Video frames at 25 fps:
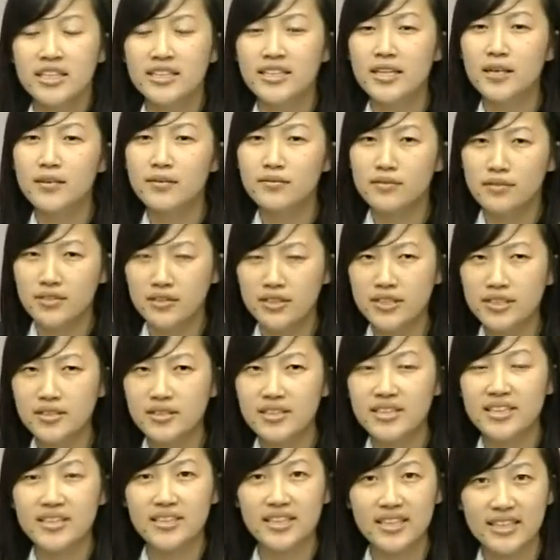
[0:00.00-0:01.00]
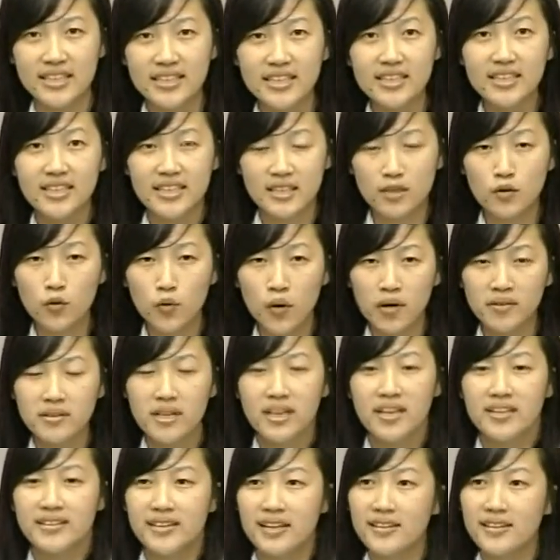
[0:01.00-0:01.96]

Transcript: 你的你的一个灵魂，